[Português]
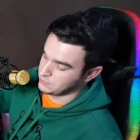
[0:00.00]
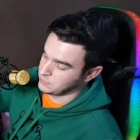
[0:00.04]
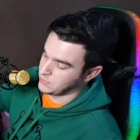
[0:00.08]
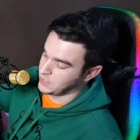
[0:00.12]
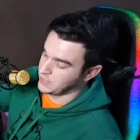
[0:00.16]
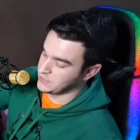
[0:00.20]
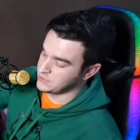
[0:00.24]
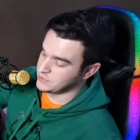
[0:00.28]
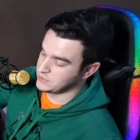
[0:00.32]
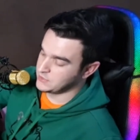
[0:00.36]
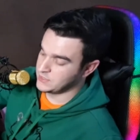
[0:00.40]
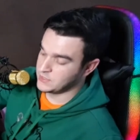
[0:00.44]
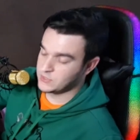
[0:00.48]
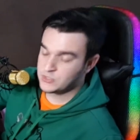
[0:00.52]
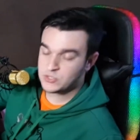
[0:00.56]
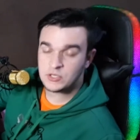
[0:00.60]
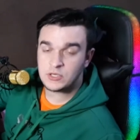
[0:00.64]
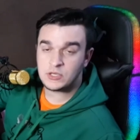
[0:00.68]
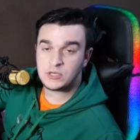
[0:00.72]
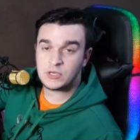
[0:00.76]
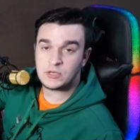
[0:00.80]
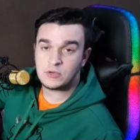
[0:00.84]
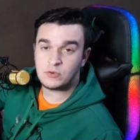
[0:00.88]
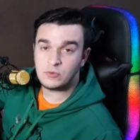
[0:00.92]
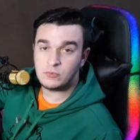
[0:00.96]
mais este
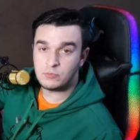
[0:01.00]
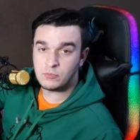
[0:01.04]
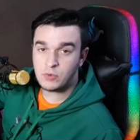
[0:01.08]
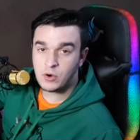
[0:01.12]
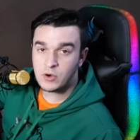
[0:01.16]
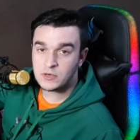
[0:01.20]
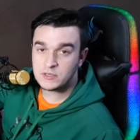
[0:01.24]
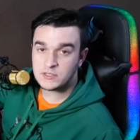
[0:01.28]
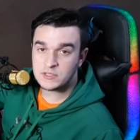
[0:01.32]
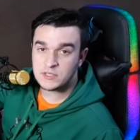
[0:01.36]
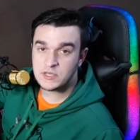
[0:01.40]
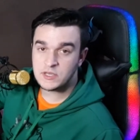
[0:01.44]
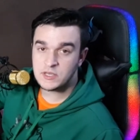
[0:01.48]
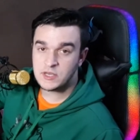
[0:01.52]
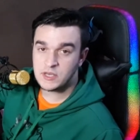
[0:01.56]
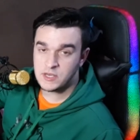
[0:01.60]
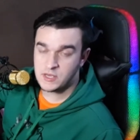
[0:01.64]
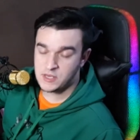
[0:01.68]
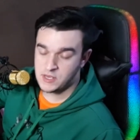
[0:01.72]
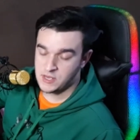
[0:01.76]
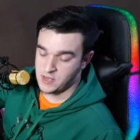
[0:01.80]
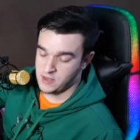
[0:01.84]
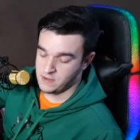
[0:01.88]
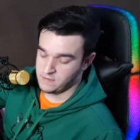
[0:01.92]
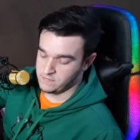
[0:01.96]
unboxing
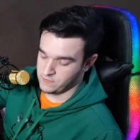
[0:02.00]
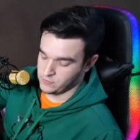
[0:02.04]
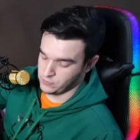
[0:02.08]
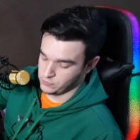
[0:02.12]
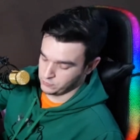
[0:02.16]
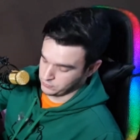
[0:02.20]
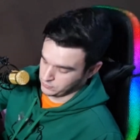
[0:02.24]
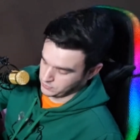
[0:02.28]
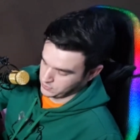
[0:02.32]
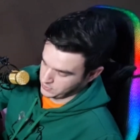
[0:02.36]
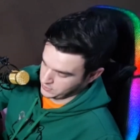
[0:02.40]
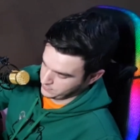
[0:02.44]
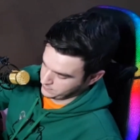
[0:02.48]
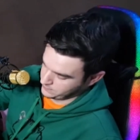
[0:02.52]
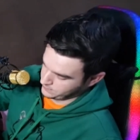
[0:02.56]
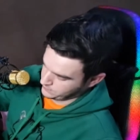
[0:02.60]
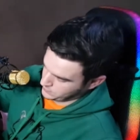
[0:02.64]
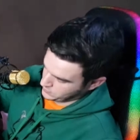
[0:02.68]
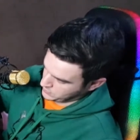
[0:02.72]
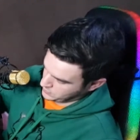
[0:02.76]
e review, tá?